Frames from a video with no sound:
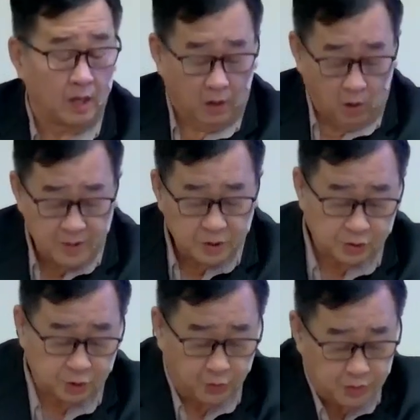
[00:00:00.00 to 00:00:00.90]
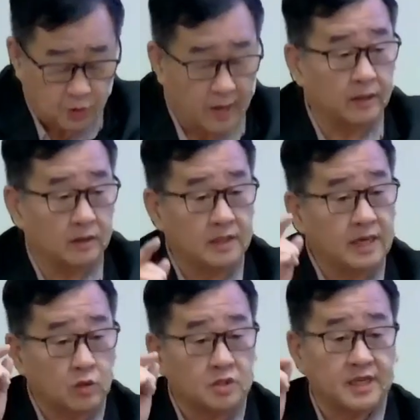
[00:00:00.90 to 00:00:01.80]
我们所求的时候啊，一样
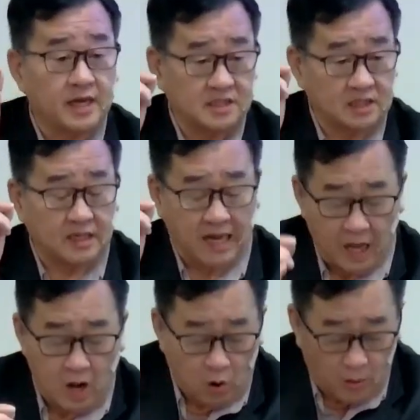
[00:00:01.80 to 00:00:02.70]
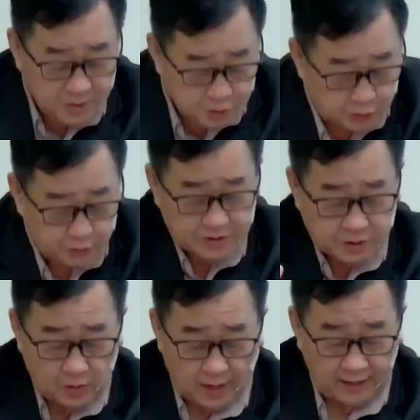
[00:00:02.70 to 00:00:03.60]
东西啊，记得啊，我们求的时
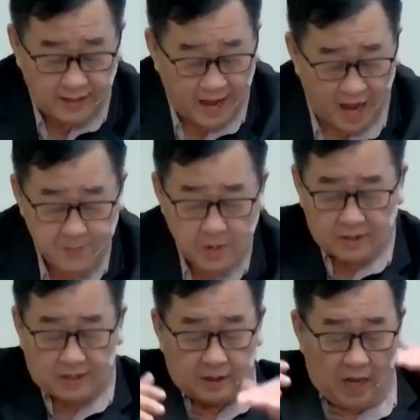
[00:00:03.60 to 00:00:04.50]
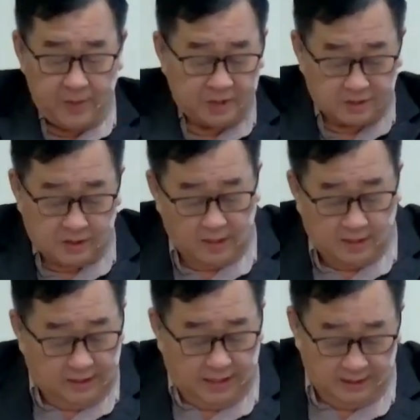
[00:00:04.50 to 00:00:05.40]
候，哎，还没有，还没，有，
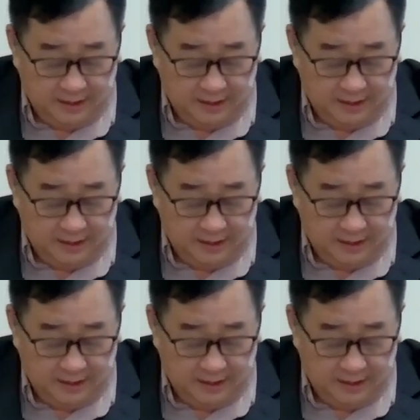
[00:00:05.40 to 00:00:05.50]
呃呃，